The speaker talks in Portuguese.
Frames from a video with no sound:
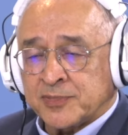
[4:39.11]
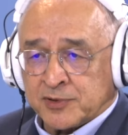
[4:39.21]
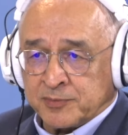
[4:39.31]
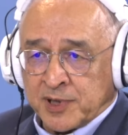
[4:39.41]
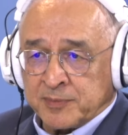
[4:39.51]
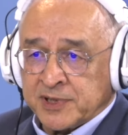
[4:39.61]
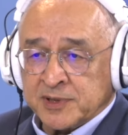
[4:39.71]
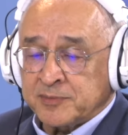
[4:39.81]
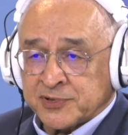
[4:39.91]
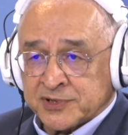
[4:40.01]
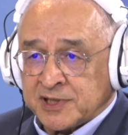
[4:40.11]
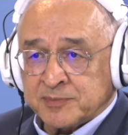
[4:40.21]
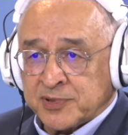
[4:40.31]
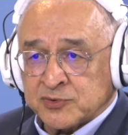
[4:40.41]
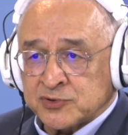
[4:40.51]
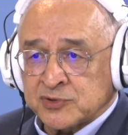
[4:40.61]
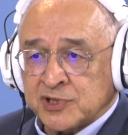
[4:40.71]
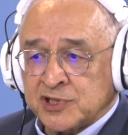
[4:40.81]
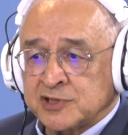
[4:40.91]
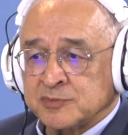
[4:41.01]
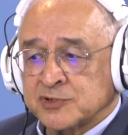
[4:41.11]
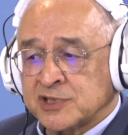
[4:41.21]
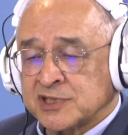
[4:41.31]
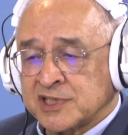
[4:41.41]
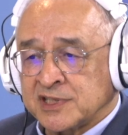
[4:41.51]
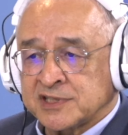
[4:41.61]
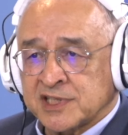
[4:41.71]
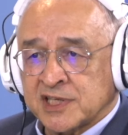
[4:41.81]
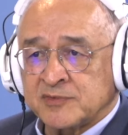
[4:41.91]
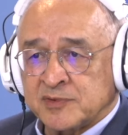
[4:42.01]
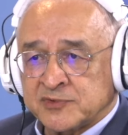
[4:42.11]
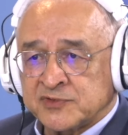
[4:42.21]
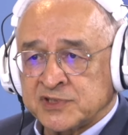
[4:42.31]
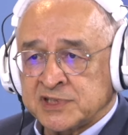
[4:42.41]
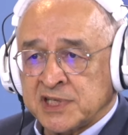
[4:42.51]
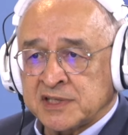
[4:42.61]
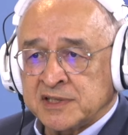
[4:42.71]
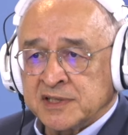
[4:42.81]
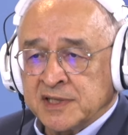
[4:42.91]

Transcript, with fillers: para o Papa, é importante para os organismos da Santa Sé que vamos visitar,